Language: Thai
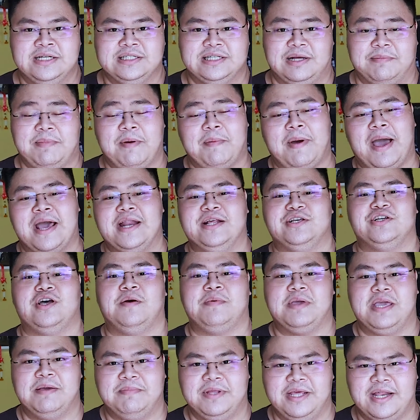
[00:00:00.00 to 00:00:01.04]
สำหรับใครที่ชอ
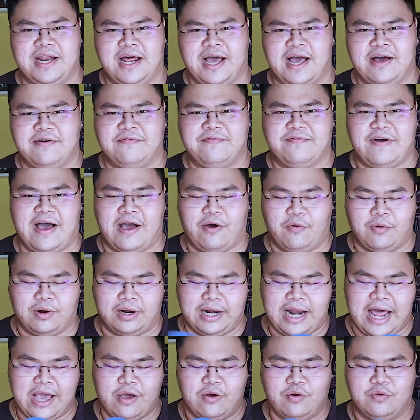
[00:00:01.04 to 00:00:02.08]
บคลิปนี้นะครับฝากกด
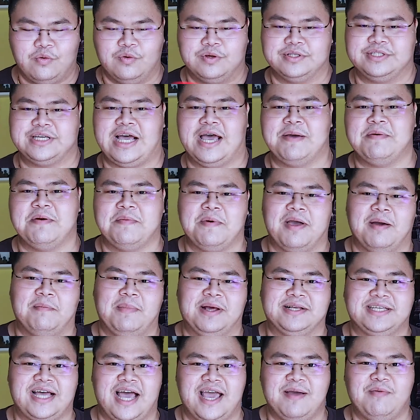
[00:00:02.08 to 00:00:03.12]
ไลค์กดหัวใจเพื่อ
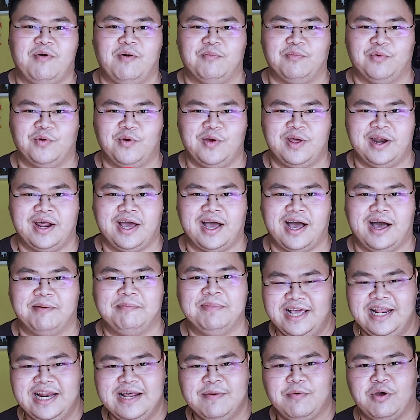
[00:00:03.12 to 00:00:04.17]
กำลังใจให้ผมด้วยนะครับ
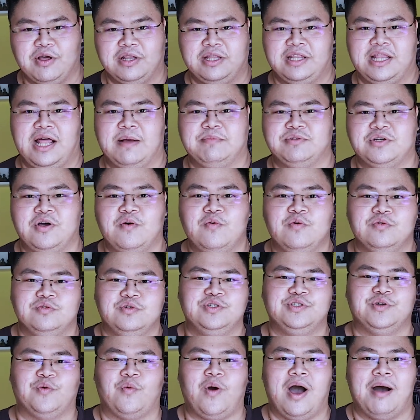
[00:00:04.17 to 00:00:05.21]
และอย่าลืมกดติดตามช่องฮวง
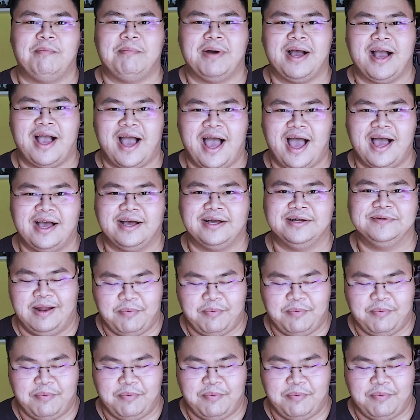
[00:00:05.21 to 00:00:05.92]
จุ้ยสู่ความมั่งคั่ง